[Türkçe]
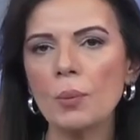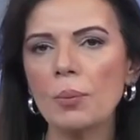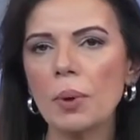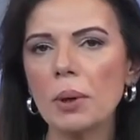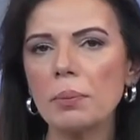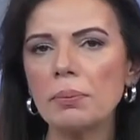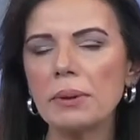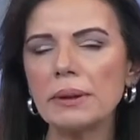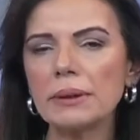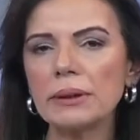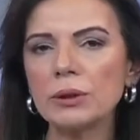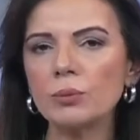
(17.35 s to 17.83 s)

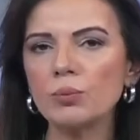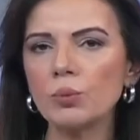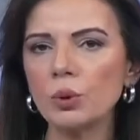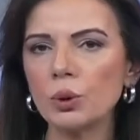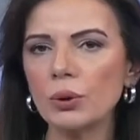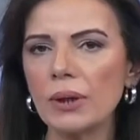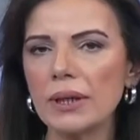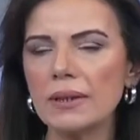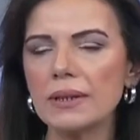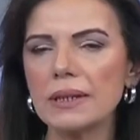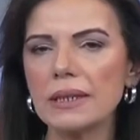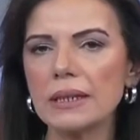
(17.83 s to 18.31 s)
Papa'nın
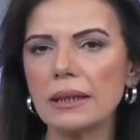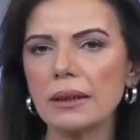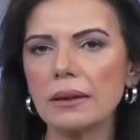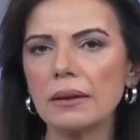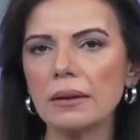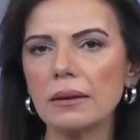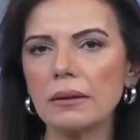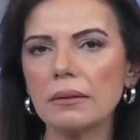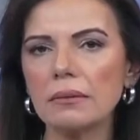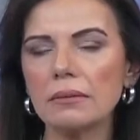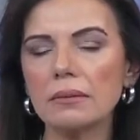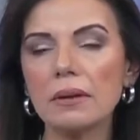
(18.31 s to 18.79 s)
bu
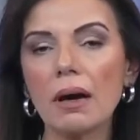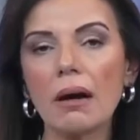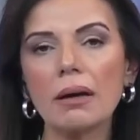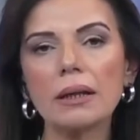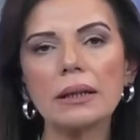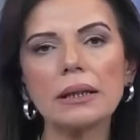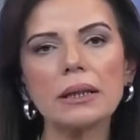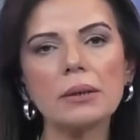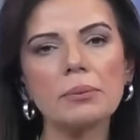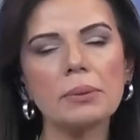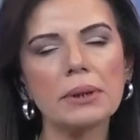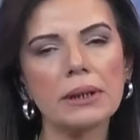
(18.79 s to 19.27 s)
desteği
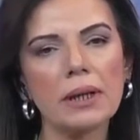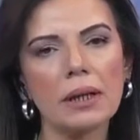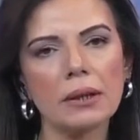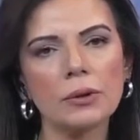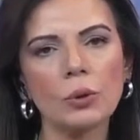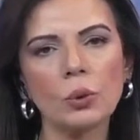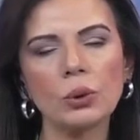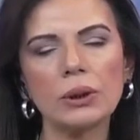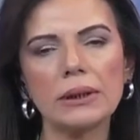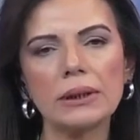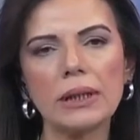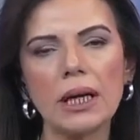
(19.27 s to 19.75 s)
tarihi bir an
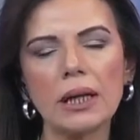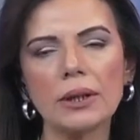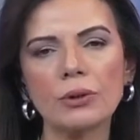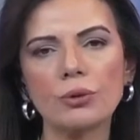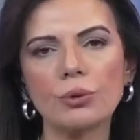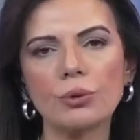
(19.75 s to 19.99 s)
olarak